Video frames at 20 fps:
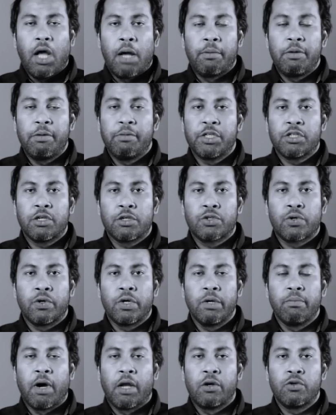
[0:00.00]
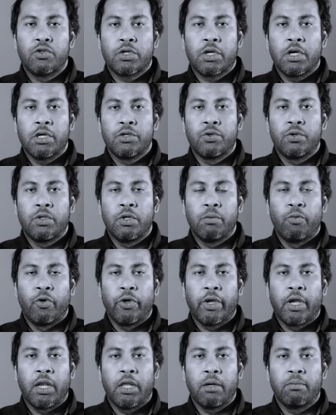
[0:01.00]
আমি বিশ্বাস করি মানুষকে যদি
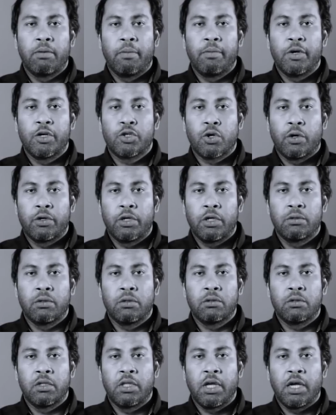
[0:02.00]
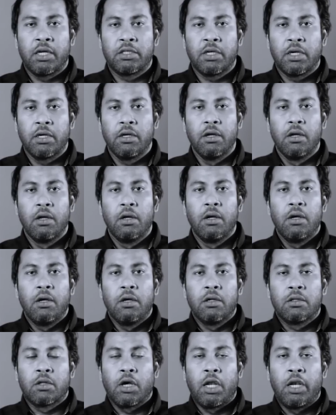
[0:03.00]
বৈজ্ঞানিকভাবে সঠিক তথ্য দেওয়া যায়
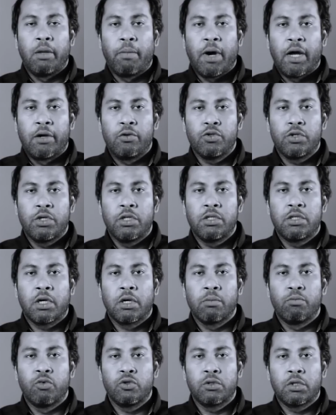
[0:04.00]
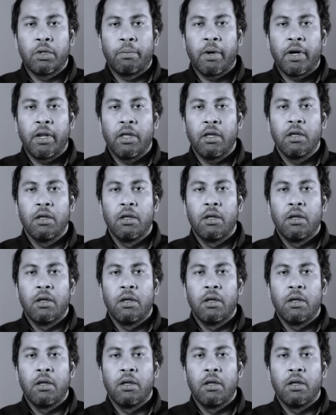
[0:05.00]
তাহলে মানুষ নিজেকে বুঝতে পারে